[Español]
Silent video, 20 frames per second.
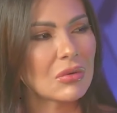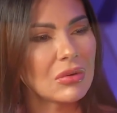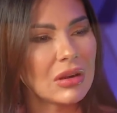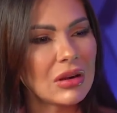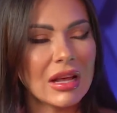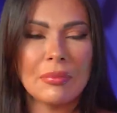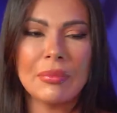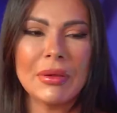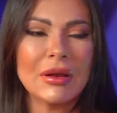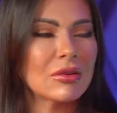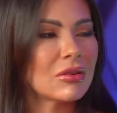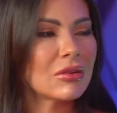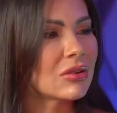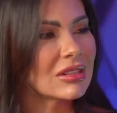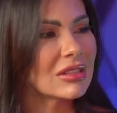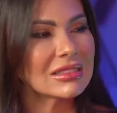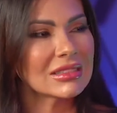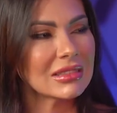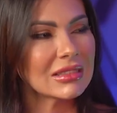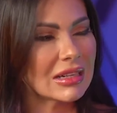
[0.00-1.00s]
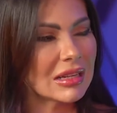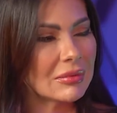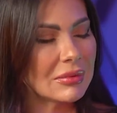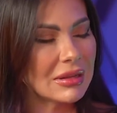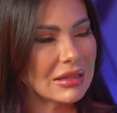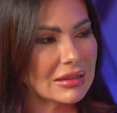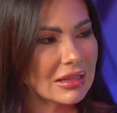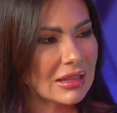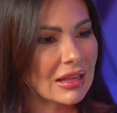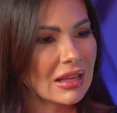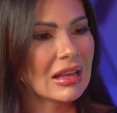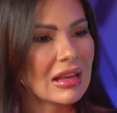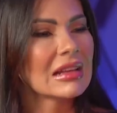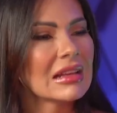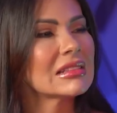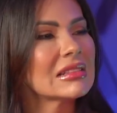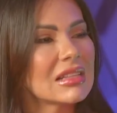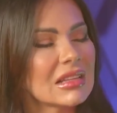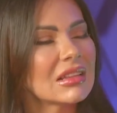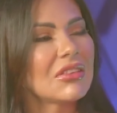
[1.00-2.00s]
culea, pero no necesariamente
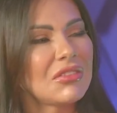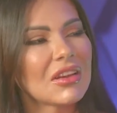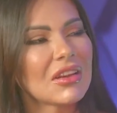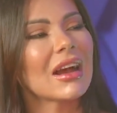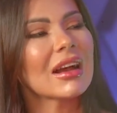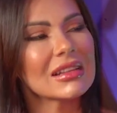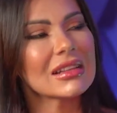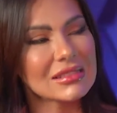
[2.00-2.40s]
significa que